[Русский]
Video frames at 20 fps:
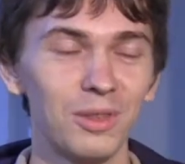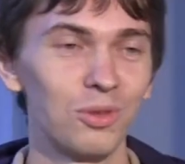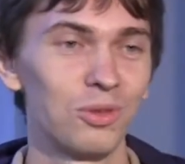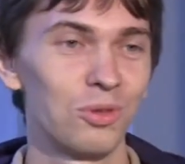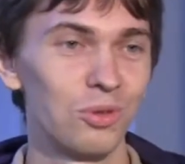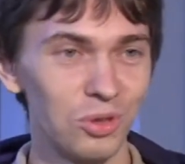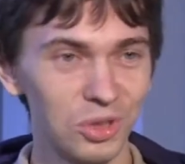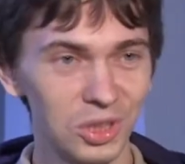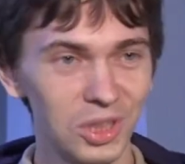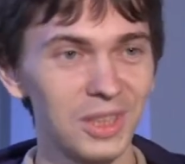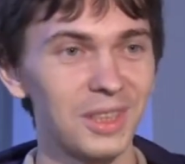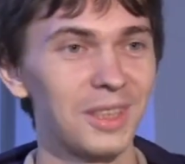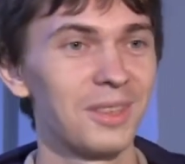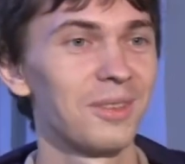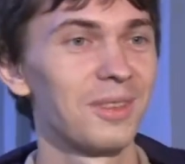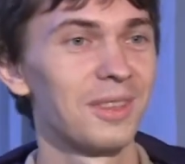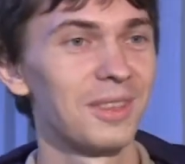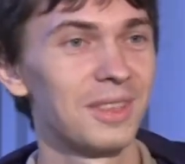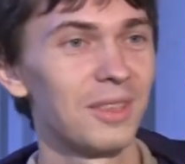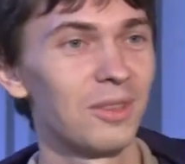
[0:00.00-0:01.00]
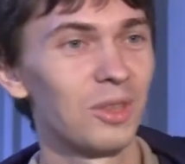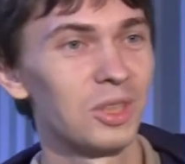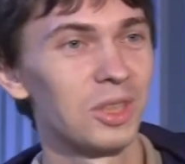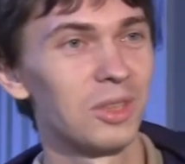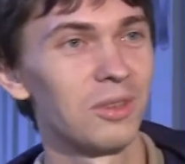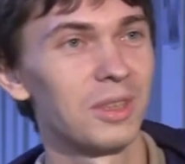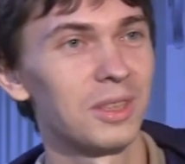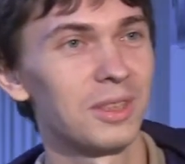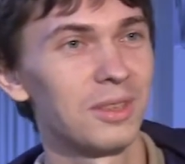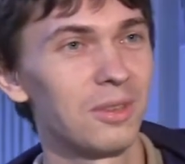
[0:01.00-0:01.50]
то есть тот человек, который
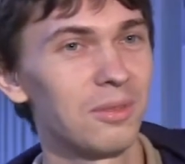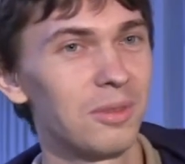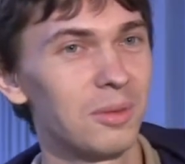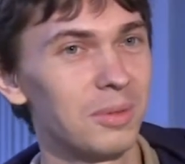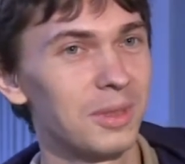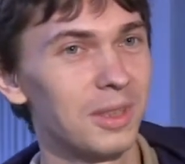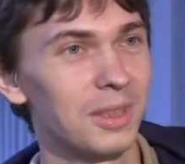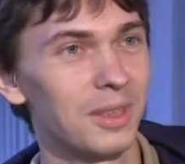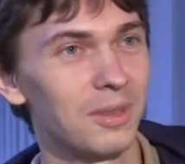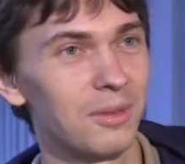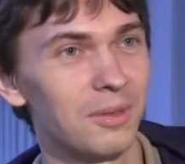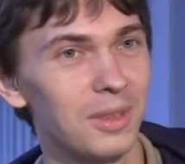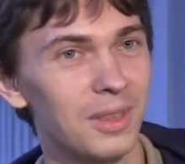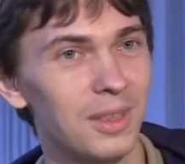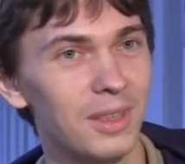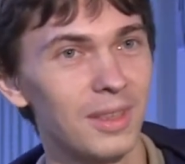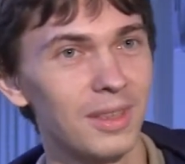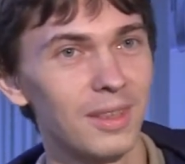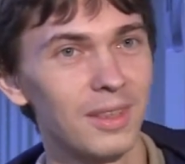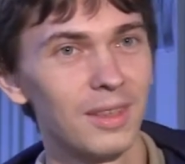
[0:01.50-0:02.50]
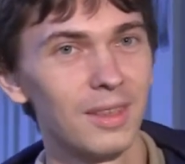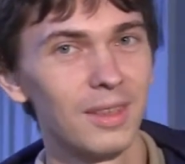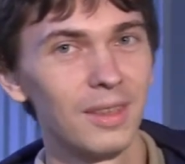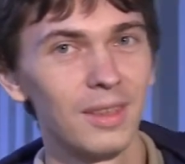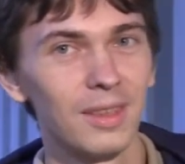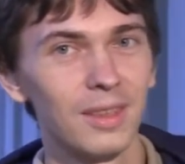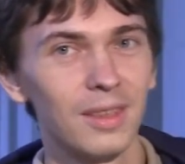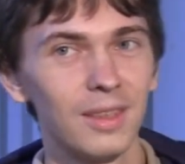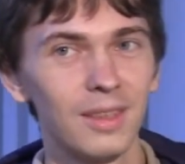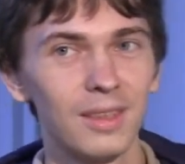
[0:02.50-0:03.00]
заложил основы психологии.
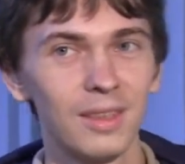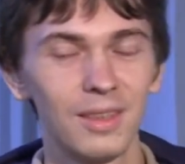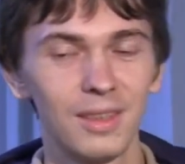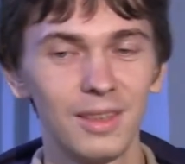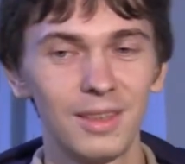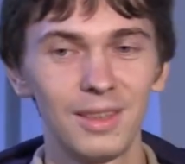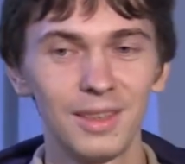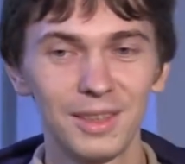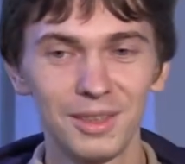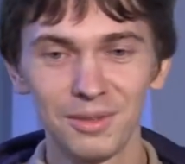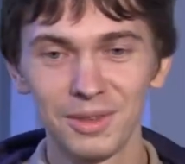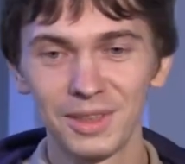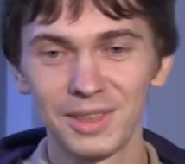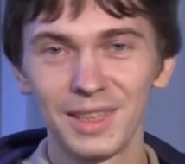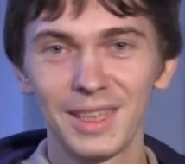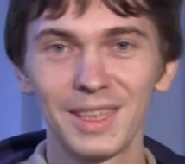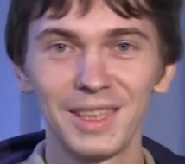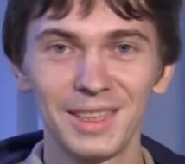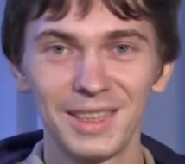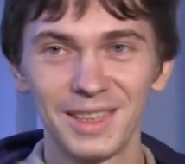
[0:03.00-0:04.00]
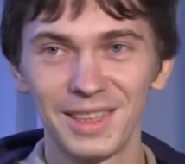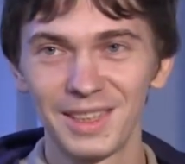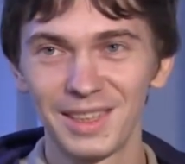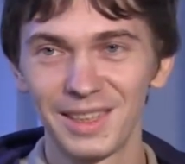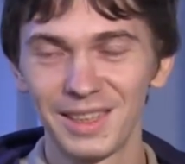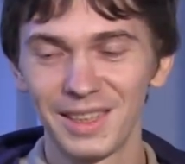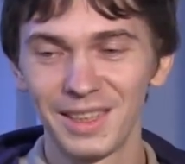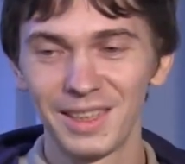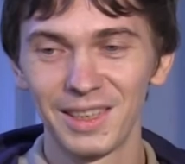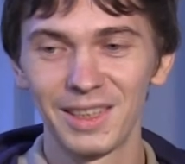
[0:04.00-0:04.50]
И если вы
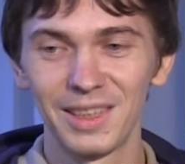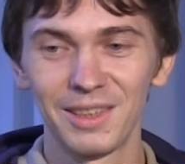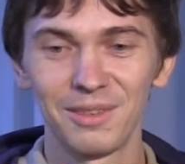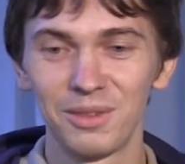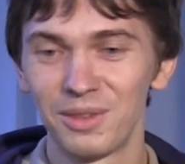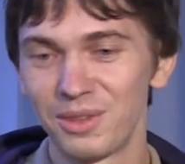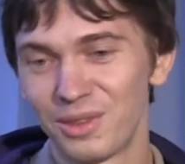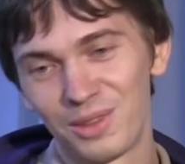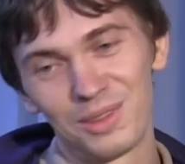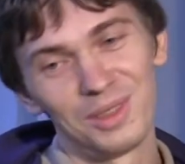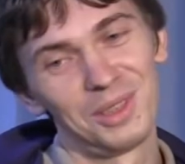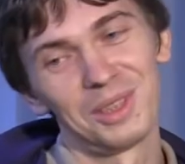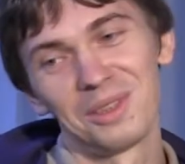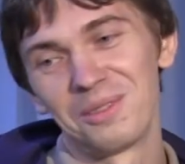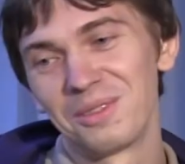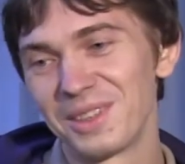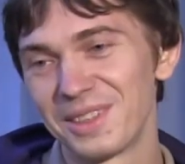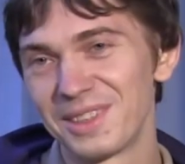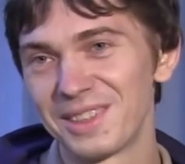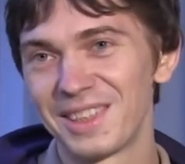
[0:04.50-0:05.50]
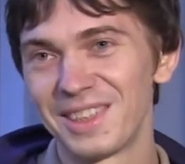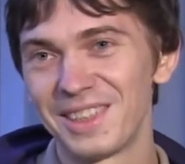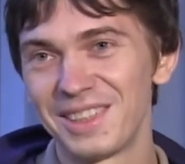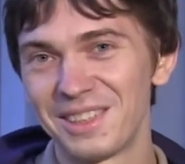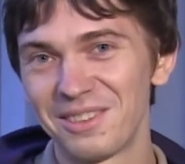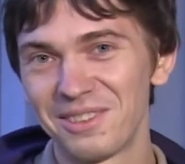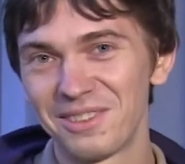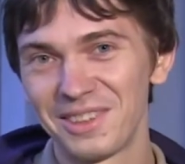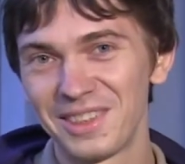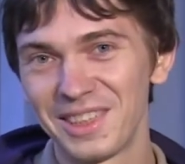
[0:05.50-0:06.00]
знаете, а вы явно
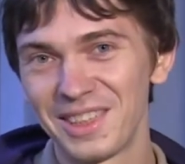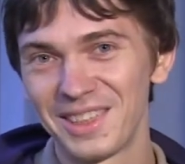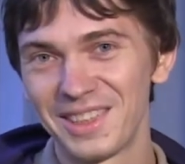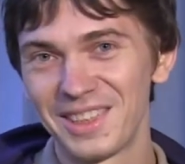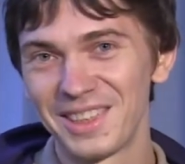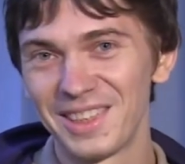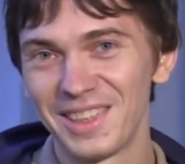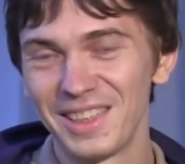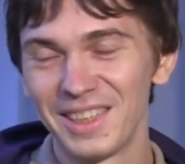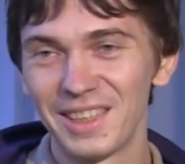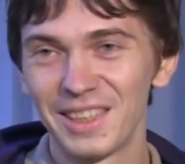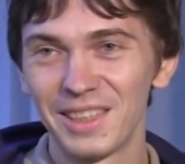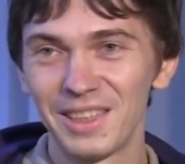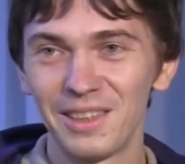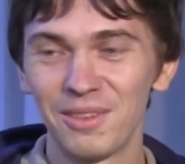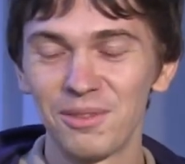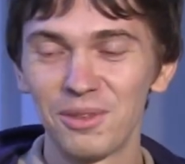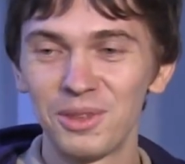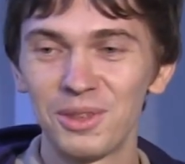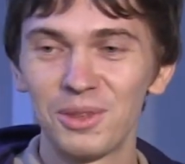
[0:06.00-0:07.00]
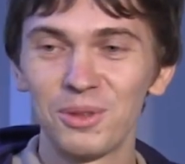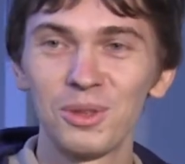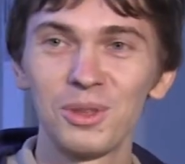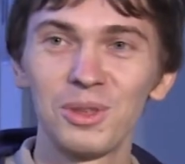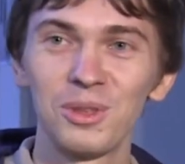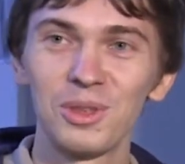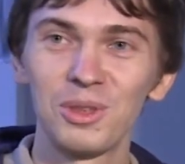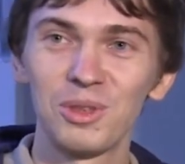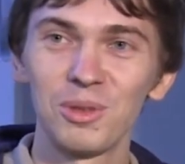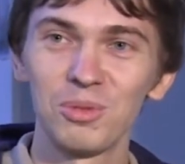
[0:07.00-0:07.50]
знаете Фрейда, его
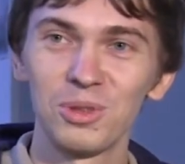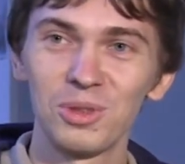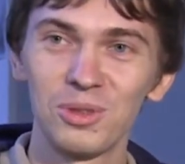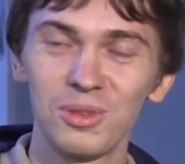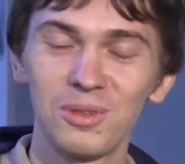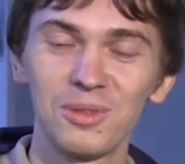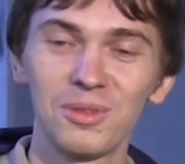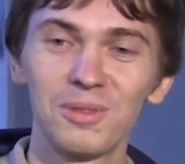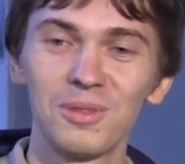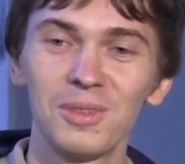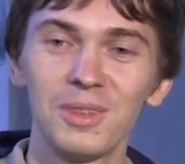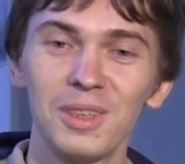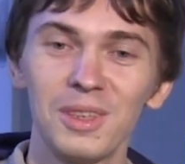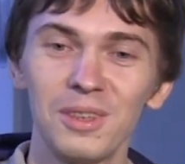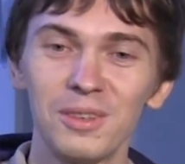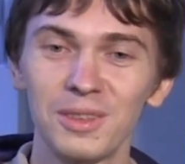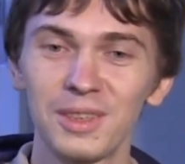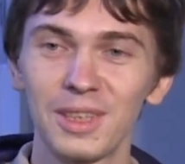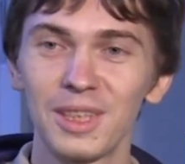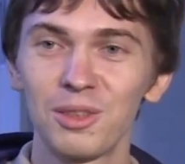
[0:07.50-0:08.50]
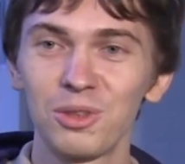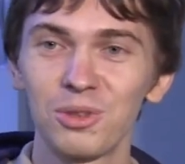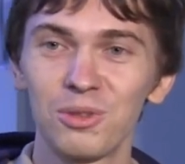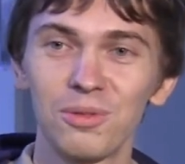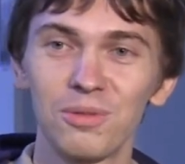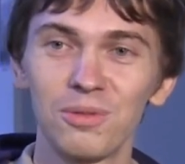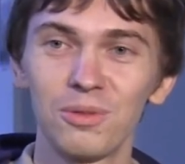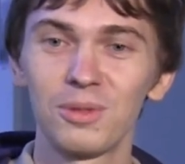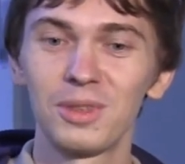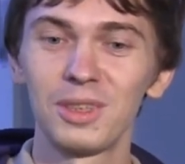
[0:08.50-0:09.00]
теорию о том, что он сказал,
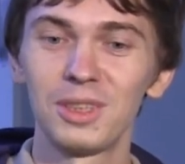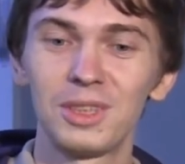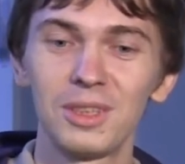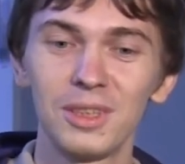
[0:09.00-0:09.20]
что внутри